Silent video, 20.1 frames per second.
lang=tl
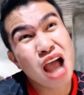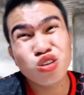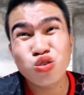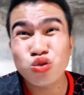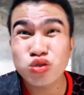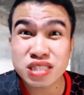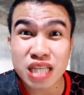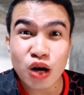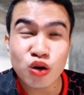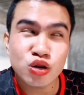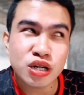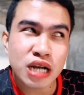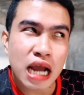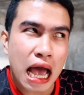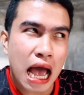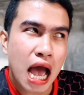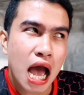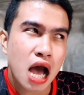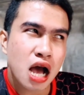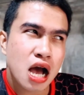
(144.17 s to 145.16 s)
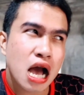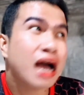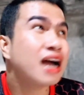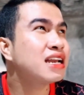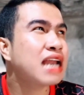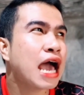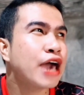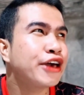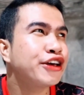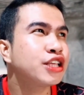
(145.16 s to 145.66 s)
No sakun a nga
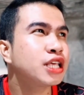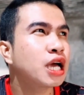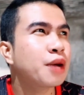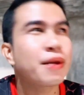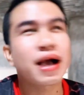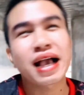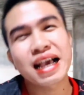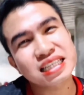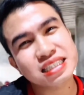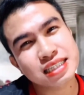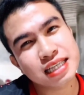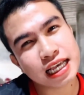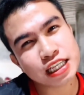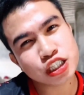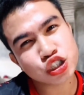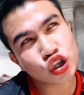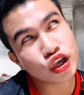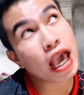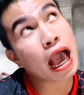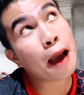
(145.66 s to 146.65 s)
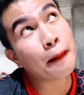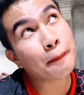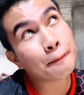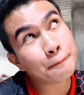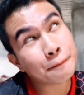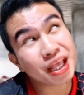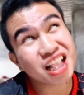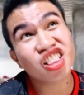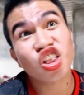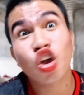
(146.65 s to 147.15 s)
kanayan nga magasgas to'y
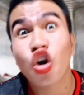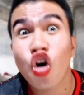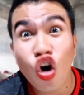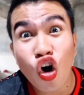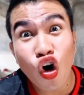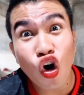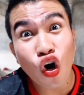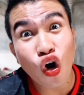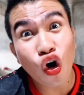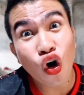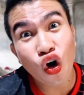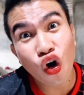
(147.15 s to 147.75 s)
apit ko.